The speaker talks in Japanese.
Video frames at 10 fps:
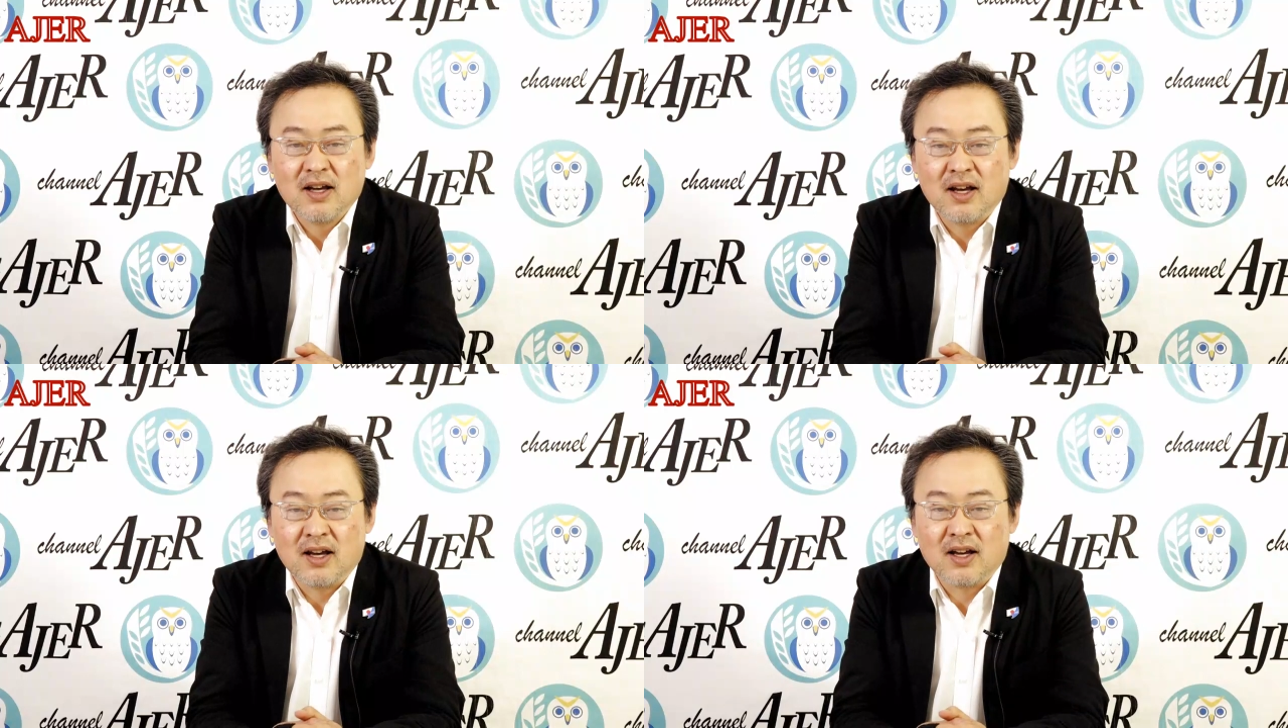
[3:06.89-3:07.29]

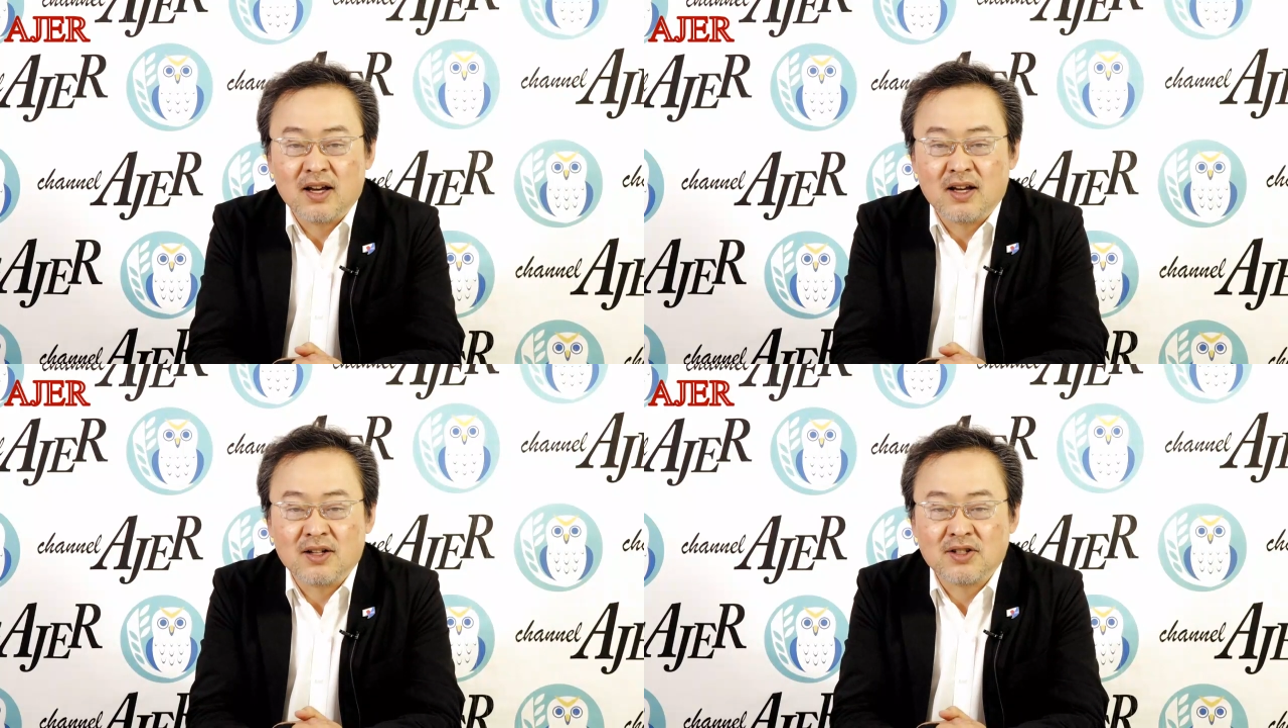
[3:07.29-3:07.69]

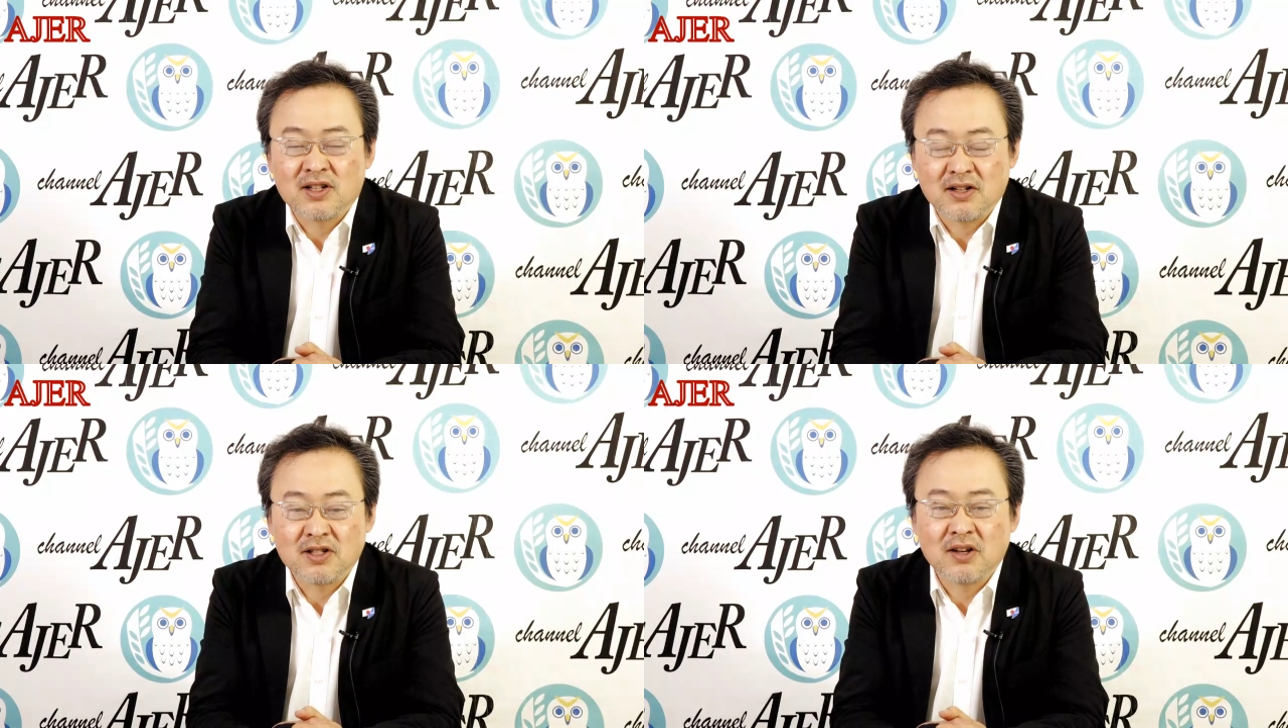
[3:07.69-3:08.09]
えー、実
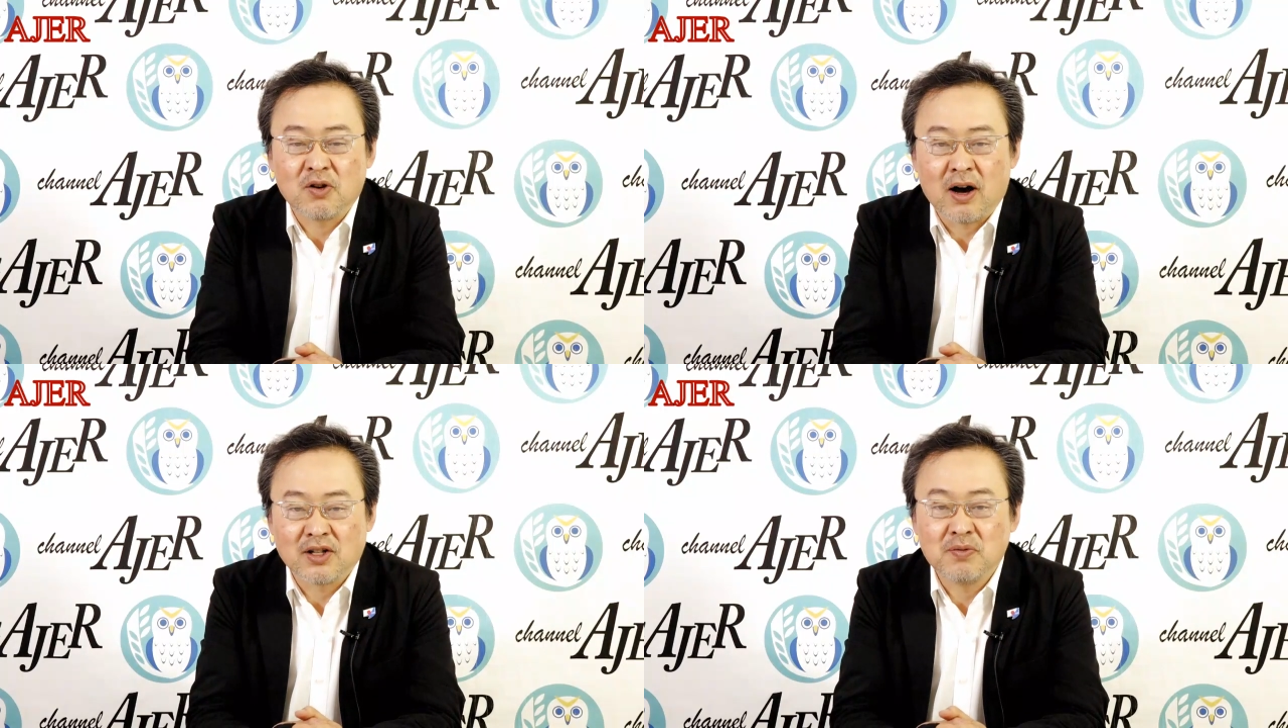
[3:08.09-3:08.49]
際に選
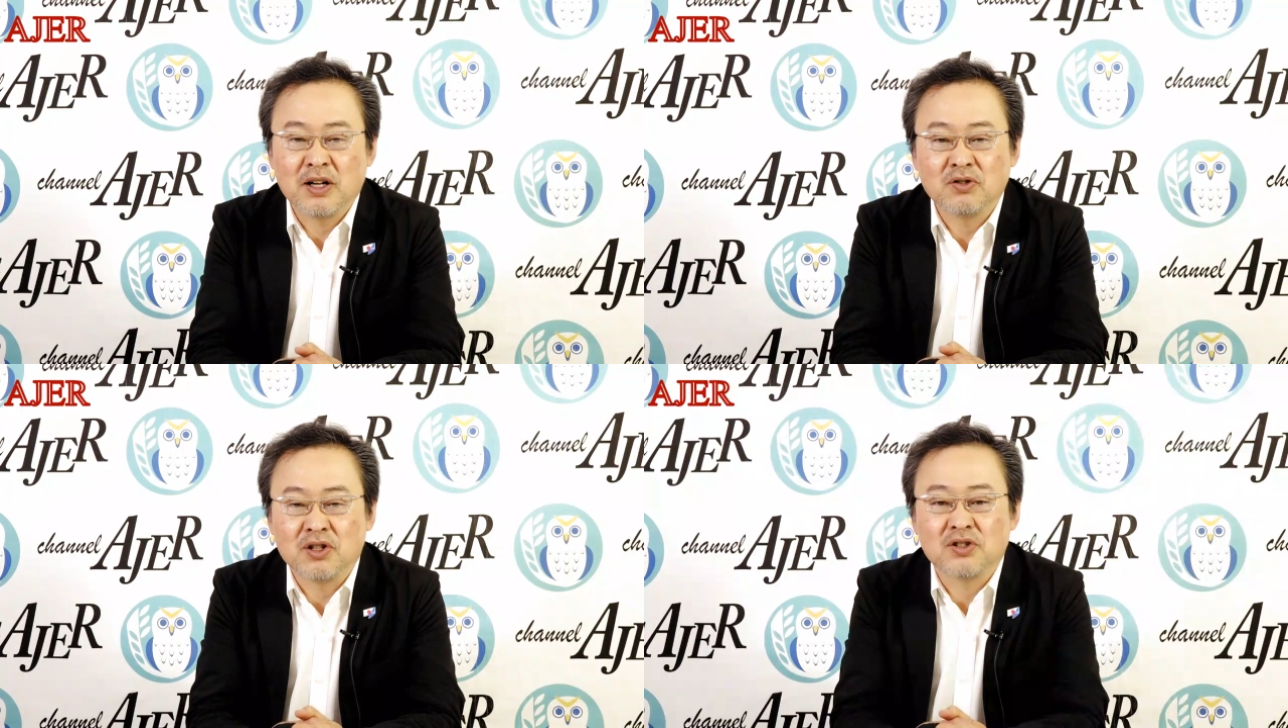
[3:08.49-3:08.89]
挙が始
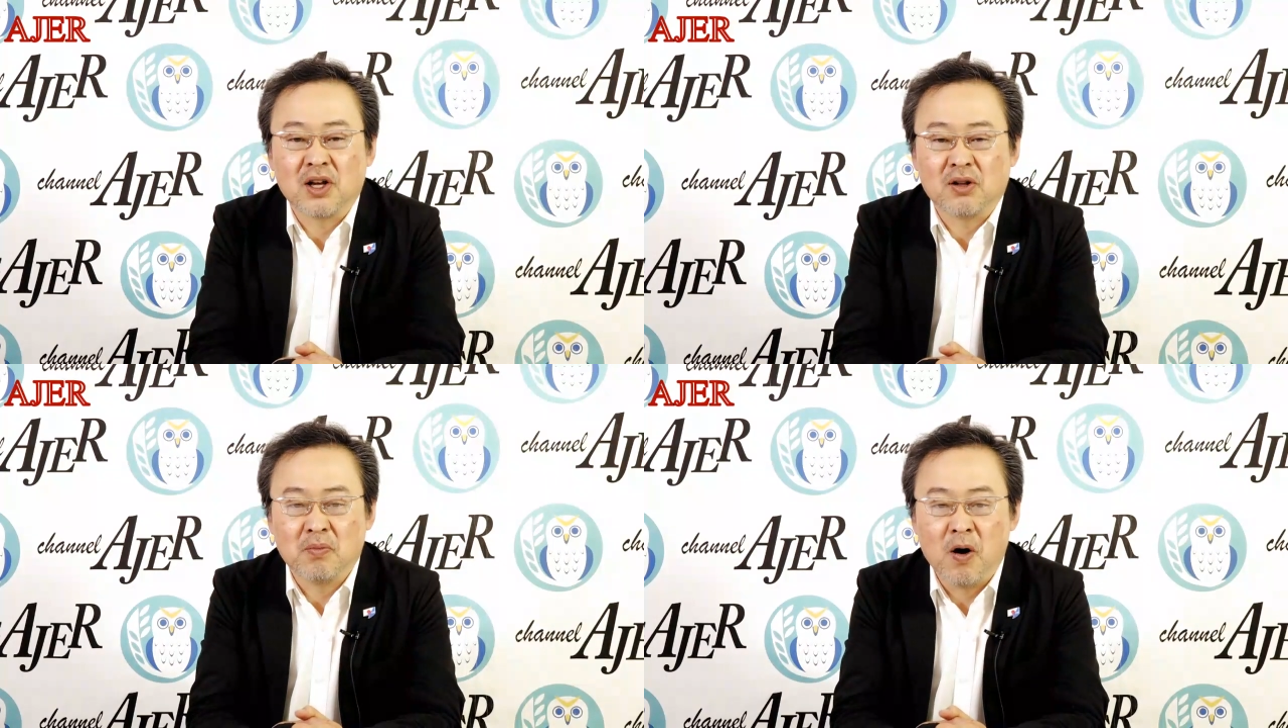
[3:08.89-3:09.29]
まるんです
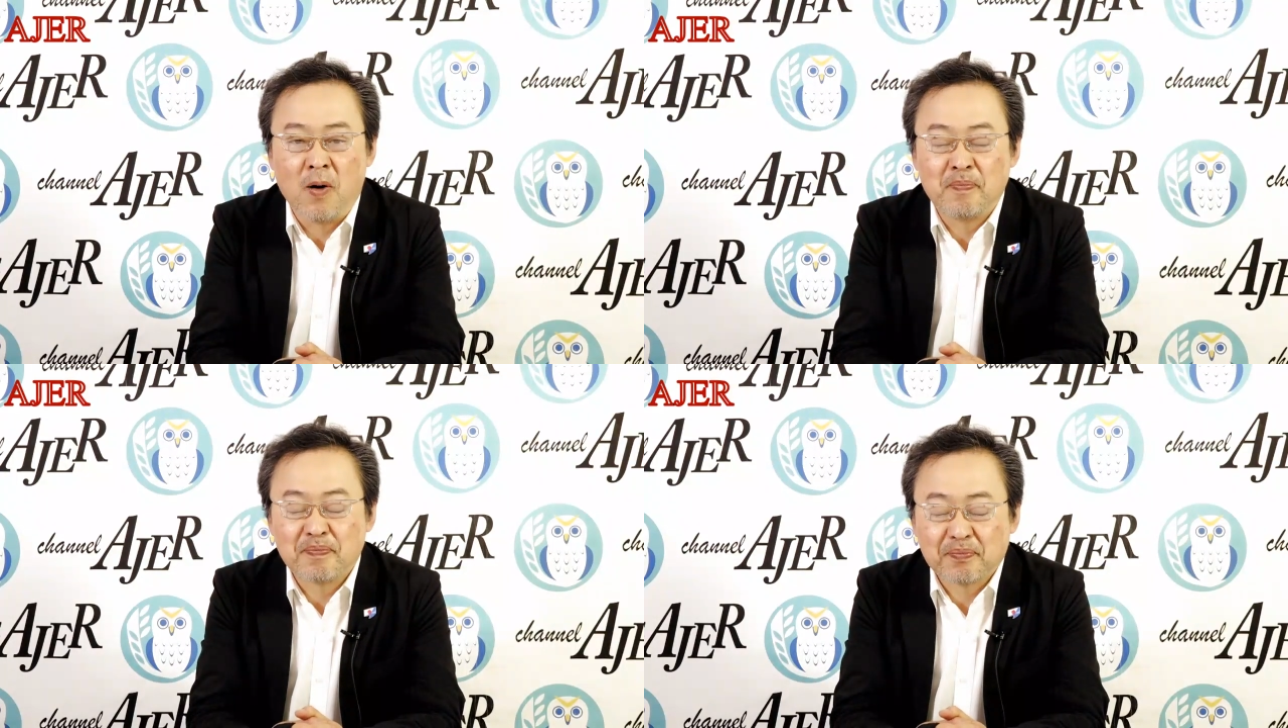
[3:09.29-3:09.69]
けれど
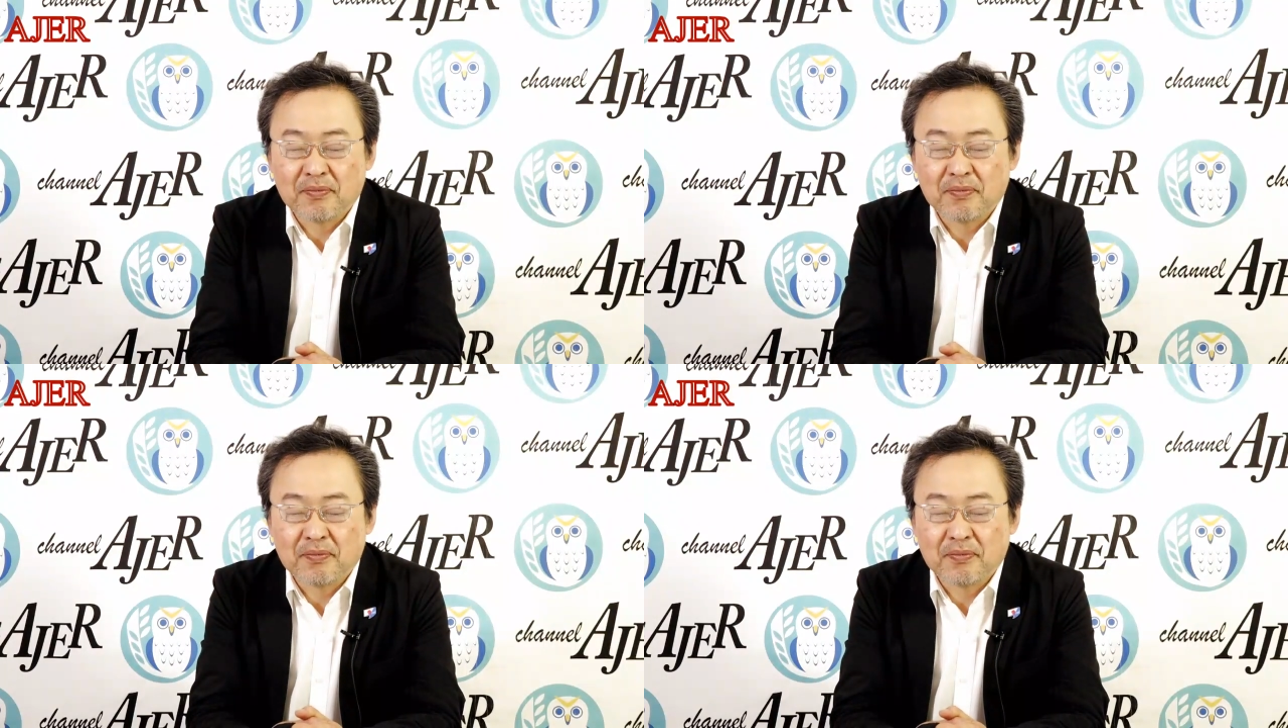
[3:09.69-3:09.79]
も